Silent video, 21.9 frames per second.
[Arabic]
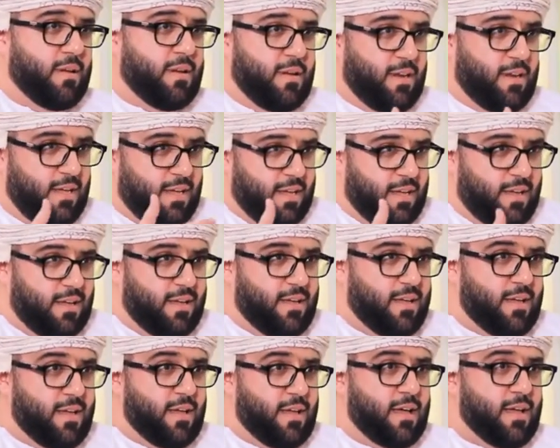
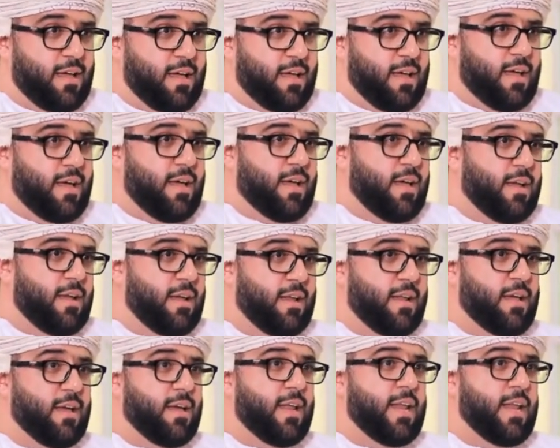
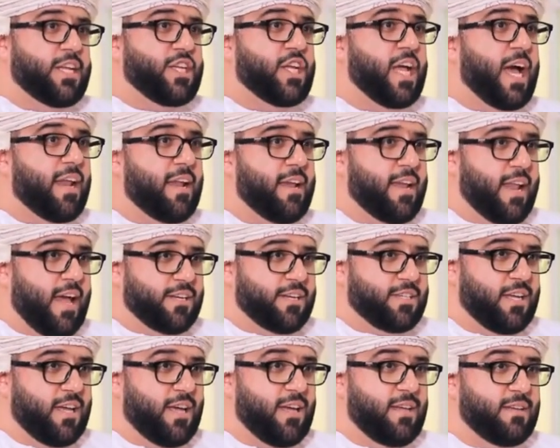للاجيال
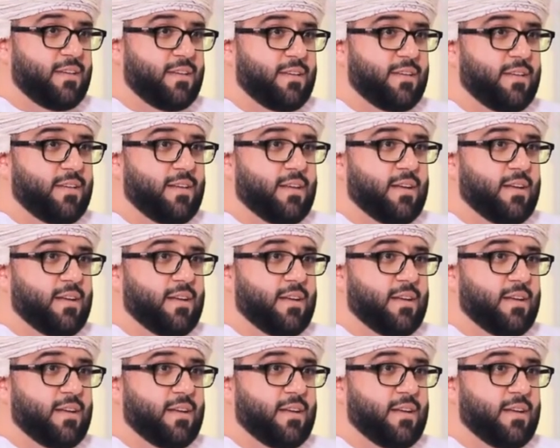الناشئه نعم